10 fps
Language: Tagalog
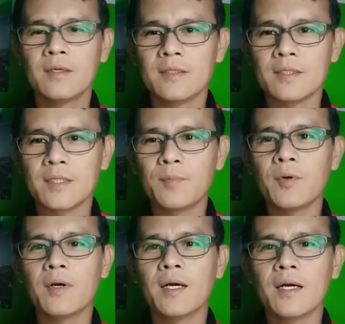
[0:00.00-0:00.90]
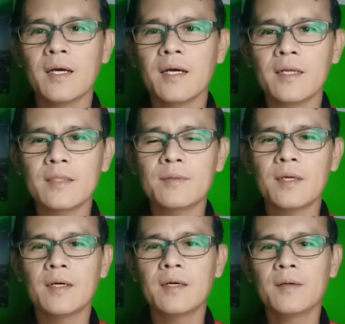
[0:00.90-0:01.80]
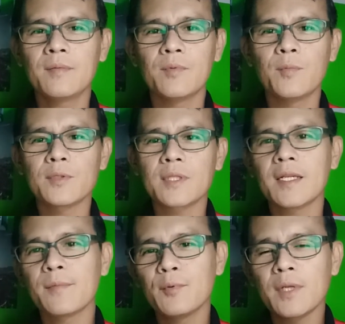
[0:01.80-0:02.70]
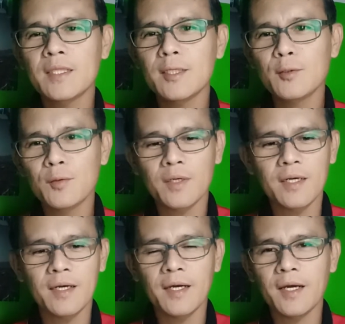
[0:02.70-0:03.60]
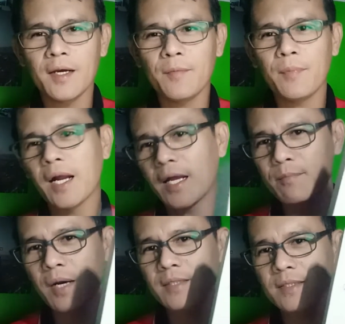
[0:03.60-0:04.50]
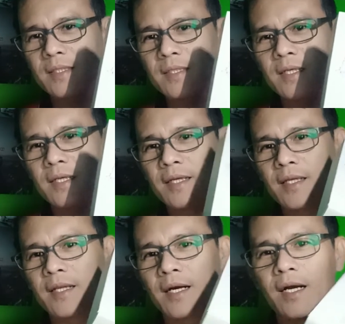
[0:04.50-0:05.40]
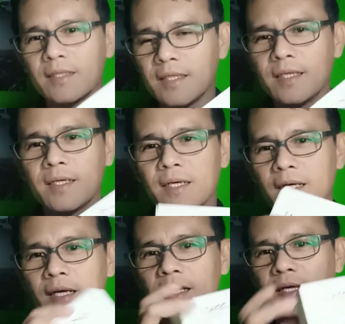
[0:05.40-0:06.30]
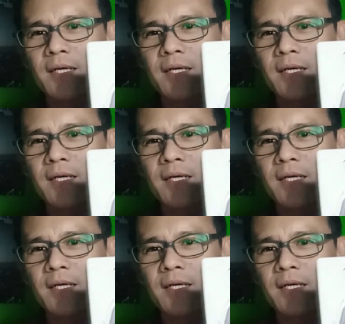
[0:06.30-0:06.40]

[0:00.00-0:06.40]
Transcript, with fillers: Sige po, at uh, pupuntahan na po natin yung uh, pag-unboxing ng ating uh, ah,